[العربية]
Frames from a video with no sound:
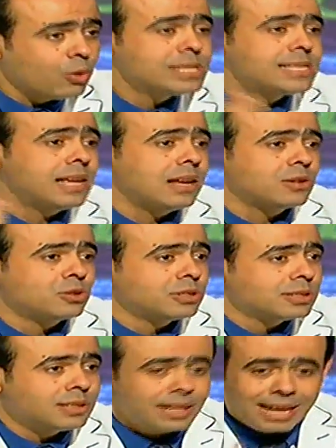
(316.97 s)
والسيليكون
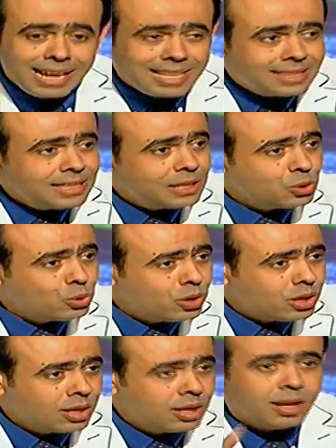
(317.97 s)
الاثنين
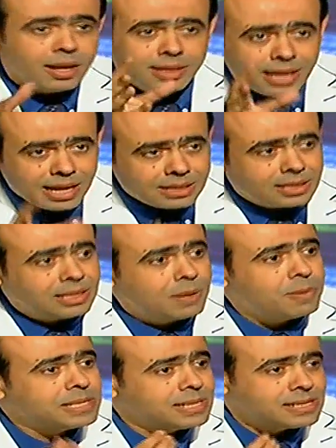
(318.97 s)
دول دكاتره
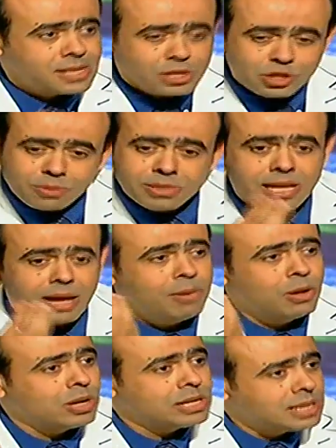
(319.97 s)
البلاستيك سيرجري
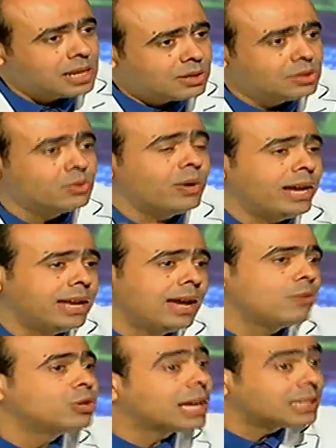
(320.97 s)
بيستعملوا السيليكون
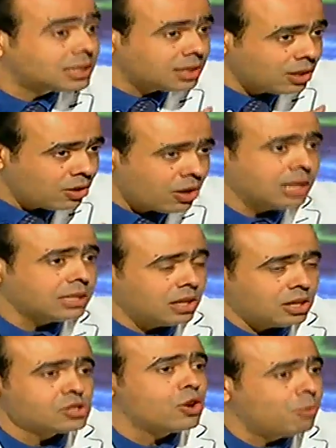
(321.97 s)
واحنا ودكاتره جراحه
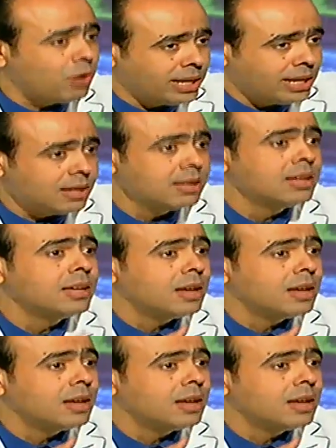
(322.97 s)
العظام واحنا